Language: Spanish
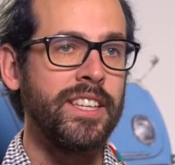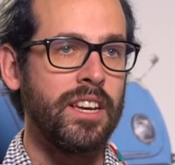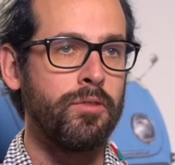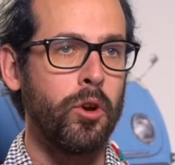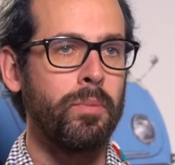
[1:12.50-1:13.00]

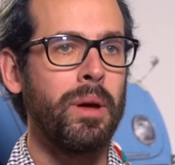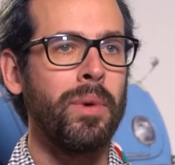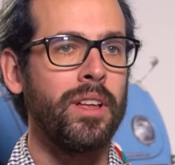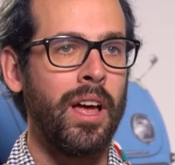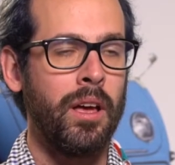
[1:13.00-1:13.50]
esa forma
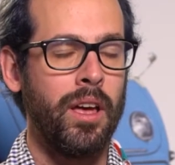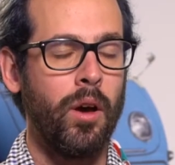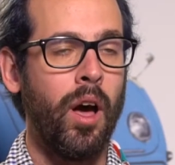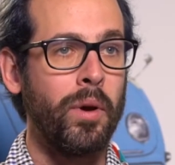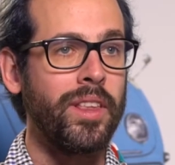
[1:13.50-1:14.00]

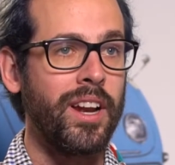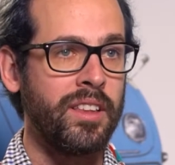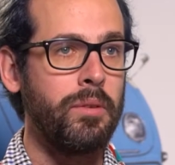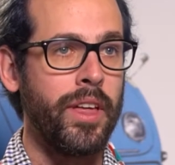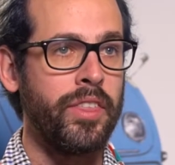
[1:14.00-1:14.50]
aumenta la
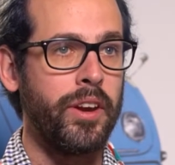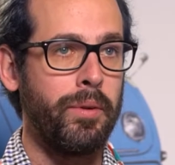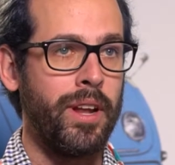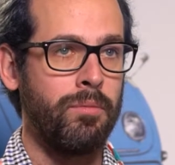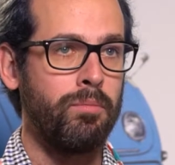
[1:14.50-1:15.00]
actividad
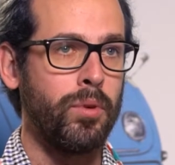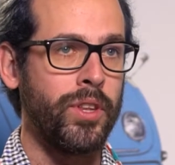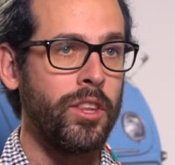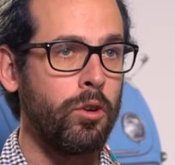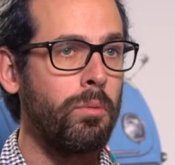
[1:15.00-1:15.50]
cerebral. Por
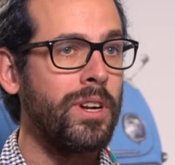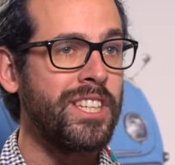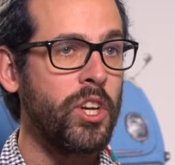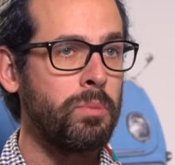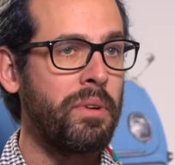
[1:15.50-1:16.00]
tanto, como él se
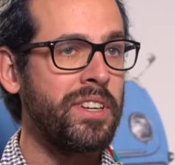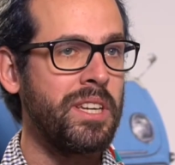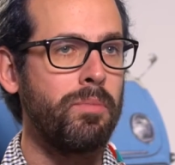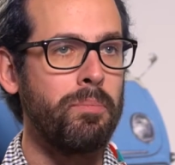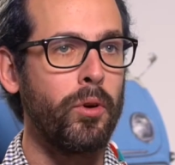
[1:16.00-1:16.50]
lo tomaba
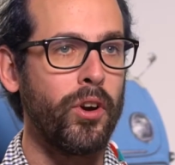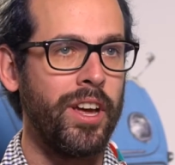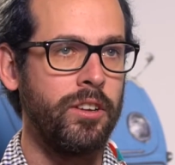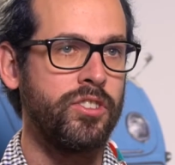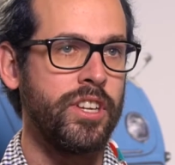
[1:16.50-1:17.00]
siempre por la
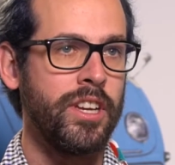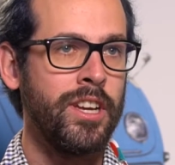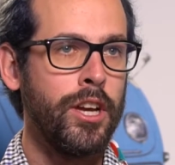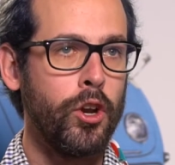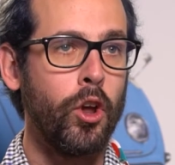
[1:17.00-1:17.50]
noche,
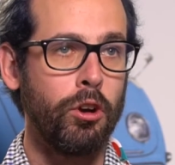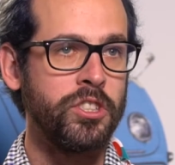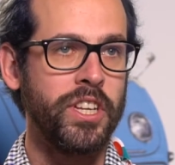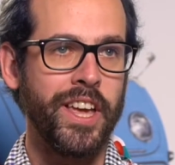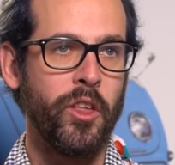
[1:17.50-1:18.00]
no
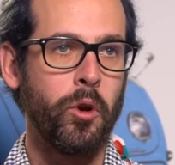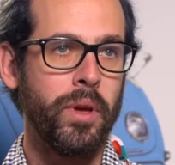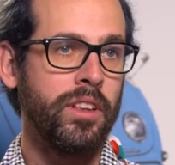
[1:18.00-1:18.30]
conseguía dormir.